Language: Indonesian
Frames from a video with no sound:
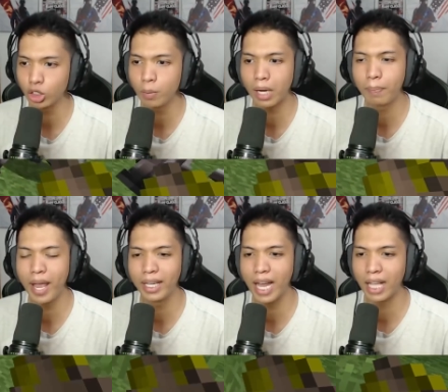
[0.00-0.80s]
cuman
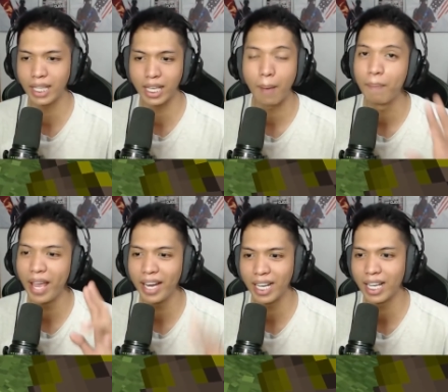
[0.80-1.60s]
bedanya ya
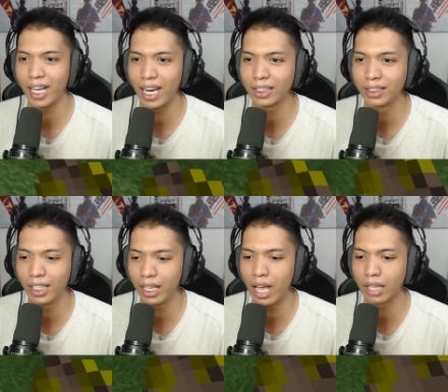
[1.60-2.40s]
bedanya kan lihat
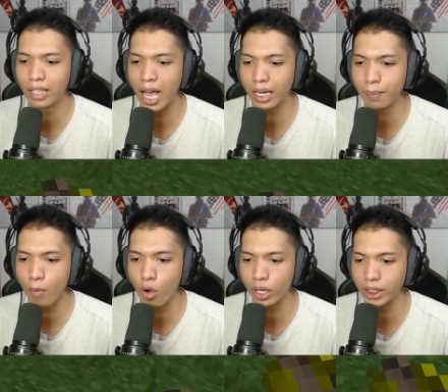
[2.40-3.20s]
sendiri yang dari
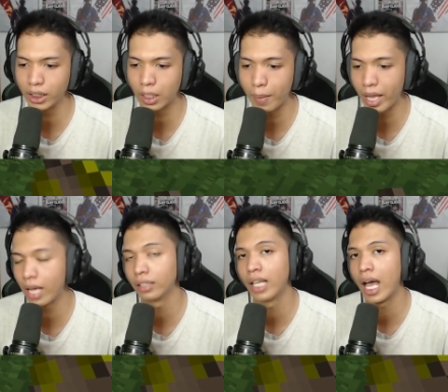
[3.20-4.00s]
Mo Creature sama
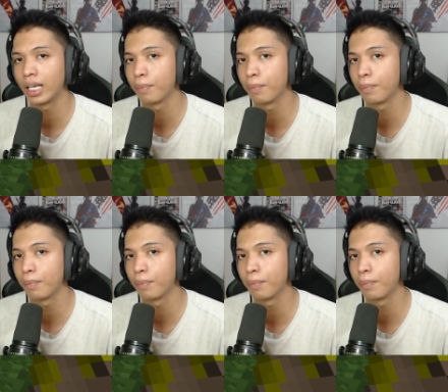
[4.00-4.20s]
yang dari